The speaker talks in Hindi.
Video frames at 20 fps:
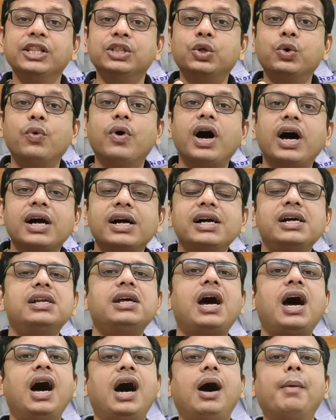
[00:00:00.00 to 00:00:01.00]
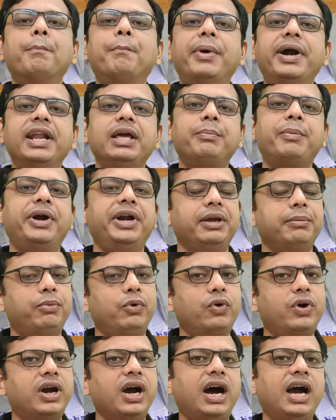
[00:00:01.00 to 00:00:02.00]
तो अगर आप बड़े बड़े
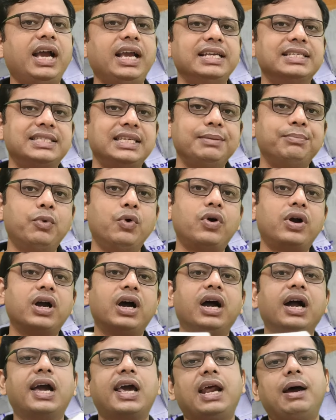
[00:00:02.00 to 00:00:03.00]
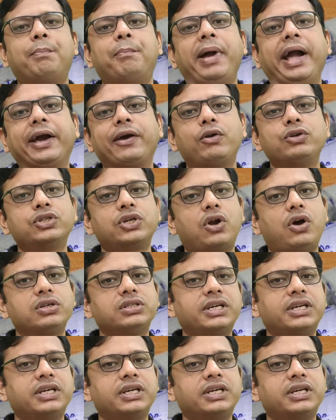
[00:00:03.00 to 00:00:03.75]
बुक का इसी बुक का अगर आप माइक्रोज